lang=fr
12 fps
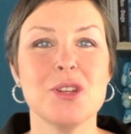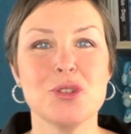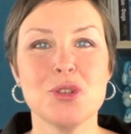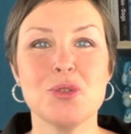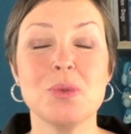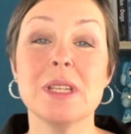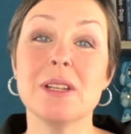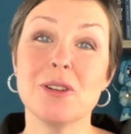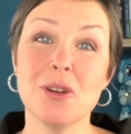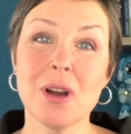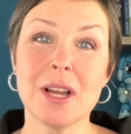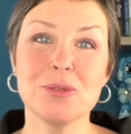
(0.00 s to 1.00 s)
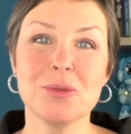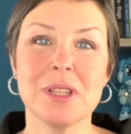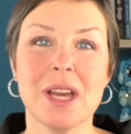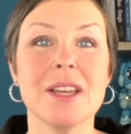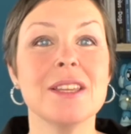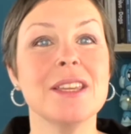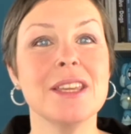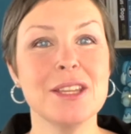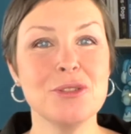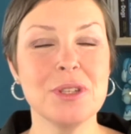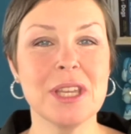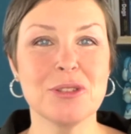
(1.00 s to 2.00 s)
Je suis Laura Nouna,
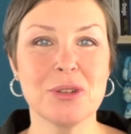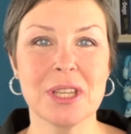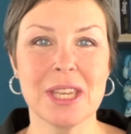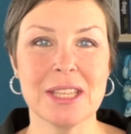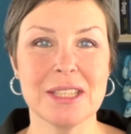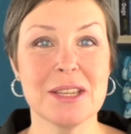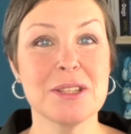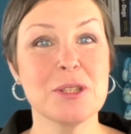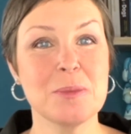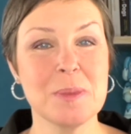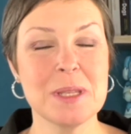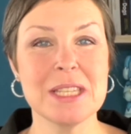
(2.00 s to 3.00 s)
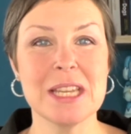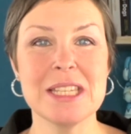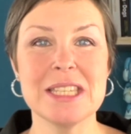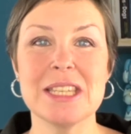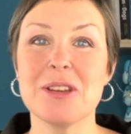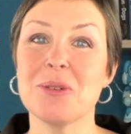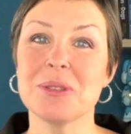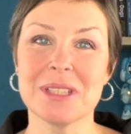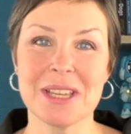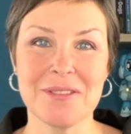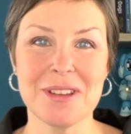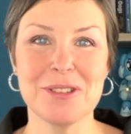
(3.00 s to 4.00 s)
éducateur canin spécialisé en
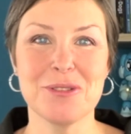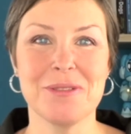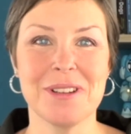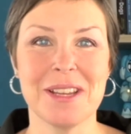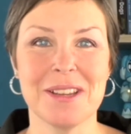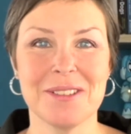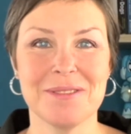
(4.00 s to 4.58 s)
travail de flair.